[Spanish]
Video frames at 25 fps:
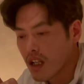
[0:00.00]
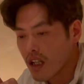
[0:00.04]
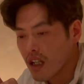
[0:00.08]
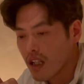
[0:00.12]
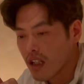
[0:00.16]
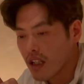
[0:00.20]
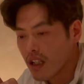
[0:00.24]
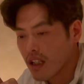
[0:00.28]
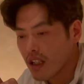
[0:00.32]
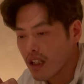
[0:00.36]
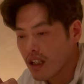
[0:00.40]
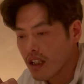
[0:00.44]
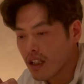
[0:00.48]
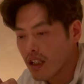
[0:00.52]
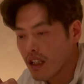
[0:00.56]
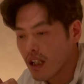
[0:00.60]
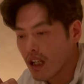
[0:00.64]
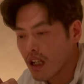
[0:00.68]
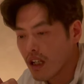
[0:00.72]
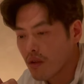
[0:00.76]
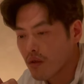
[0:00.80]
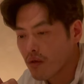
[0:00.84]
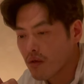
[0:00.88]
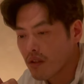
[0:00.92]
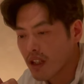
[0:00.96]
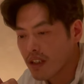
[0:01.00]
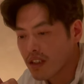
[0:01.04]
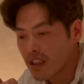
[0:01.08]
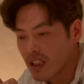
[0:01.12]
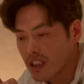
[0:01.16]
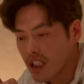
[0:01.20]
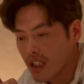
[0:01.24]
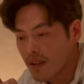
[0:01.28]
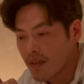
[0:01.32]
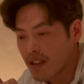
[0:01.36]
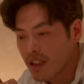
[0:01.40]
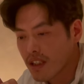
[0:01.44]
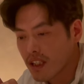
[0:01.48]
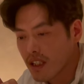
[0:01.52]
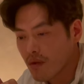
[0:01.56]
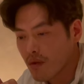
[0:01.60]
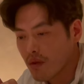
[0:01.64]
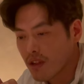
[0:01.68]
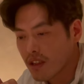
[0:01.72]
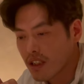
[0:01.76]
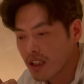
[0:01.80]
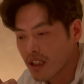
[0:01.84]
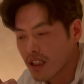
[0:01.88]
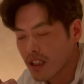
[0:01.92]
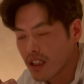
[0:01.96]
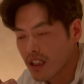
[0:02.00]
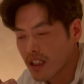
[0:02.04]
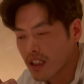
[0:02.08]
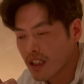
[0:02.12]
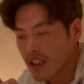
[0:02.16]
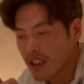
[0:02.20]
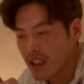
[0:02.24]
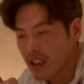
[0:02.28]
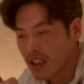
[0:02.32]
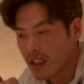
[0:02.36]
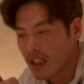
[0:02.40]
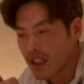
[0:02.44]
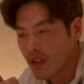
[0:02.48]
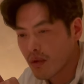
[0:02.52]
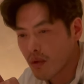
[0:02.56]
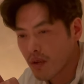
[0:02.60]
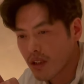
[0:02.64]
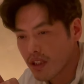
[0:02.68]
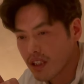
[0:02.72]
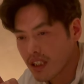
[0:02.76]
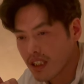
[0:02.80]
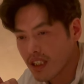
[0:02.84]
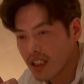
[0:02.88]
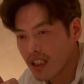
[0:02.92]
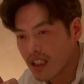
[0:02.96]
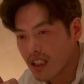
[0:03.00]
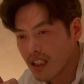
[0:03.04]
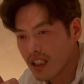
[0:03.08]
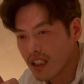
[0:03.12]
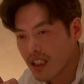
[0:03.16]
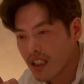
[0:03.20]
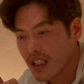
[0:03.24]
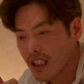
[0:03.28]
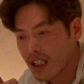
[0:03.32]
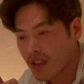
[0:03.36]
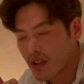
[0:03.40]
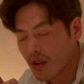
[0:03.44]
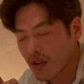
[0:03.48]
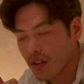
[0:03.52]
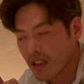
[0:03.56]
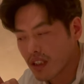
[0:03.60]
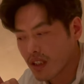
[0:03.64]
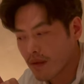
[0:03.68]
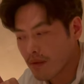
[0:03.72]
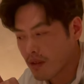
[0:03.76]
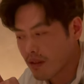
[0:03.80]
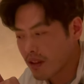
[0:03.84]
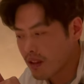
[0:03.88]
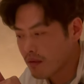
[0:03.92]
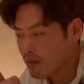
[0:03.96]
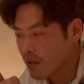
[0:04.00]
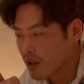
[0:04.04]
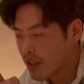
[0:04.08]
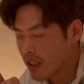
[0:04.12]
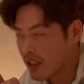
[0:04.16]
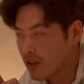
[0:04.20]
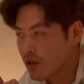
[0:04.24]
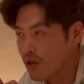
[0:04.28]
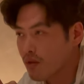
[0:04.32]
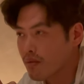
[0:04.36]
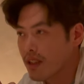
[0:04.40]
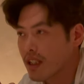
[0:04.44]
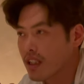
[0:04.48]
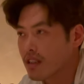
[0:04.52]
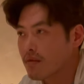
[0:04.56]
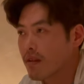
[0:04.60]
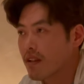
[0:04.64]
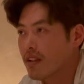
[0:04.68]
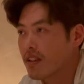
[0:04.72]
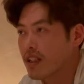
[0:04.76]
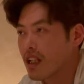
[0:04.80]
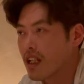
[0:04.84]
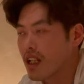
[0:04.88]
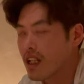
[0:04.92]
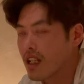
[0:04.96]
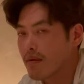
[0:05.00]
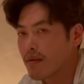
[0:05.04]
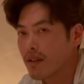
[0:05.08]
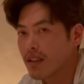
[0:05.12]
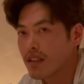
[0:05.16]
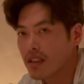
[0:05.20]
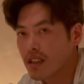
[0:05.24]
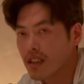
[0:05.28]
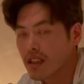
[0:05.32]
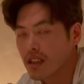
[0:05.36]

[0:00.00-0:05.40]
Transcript: Eh, el bunkan de té y whisky y whisky. Eso lo tengo que probar porque es súper especial además.